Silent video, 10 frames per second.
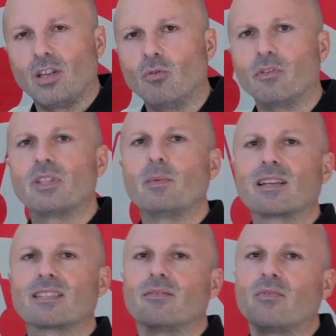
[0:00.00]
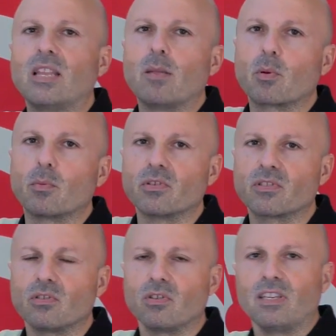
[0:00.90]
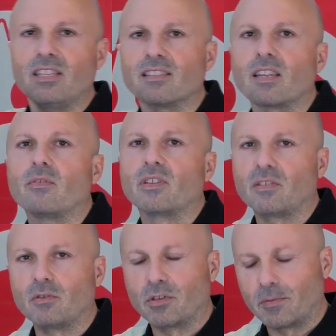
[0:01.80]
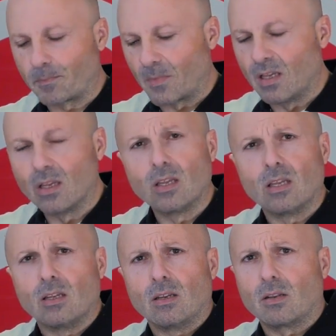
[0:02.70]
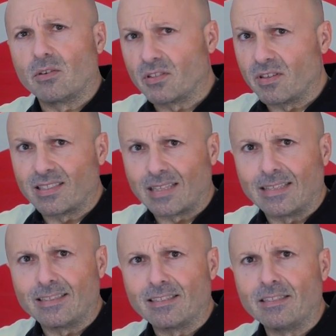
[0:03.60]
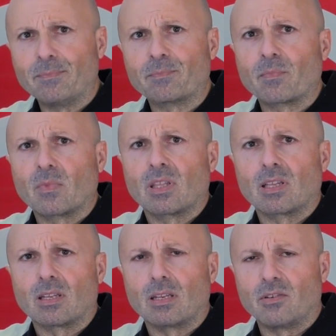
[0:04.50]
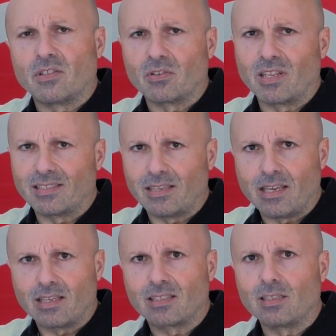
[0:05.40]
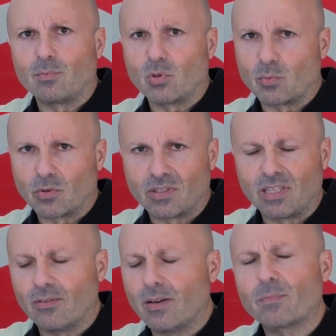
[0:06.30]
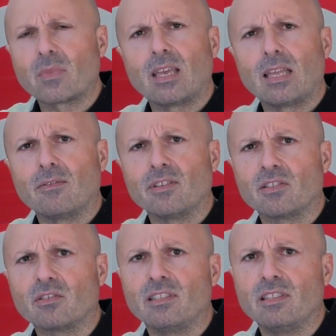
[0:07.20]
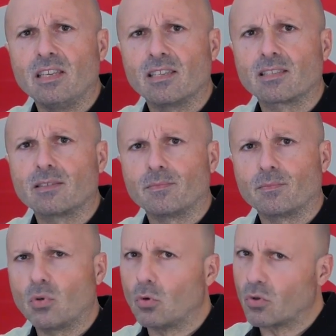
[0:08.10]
Il nuovo T-Max viene proposto in tre versioni. La versione standard, la versione 6X più sportiva e la versione DX più